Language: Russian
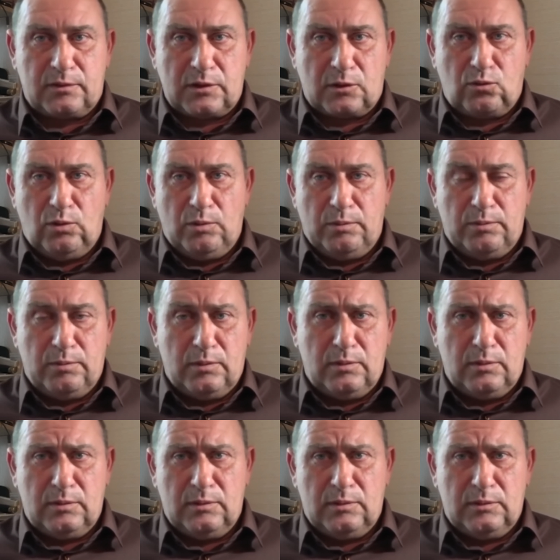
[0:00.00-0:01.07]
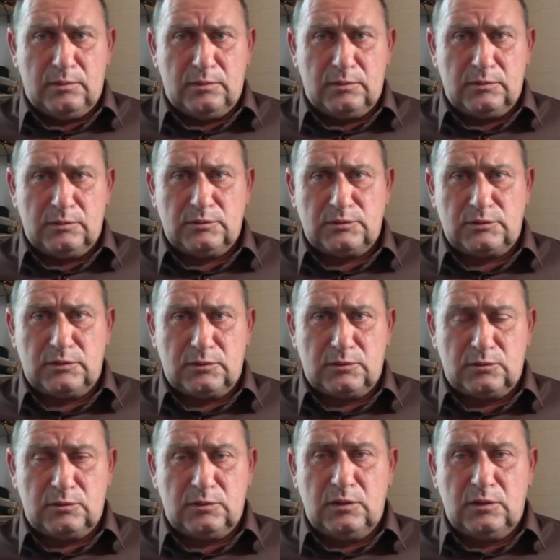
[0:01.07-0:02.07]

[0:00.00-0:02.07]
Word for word: такой э,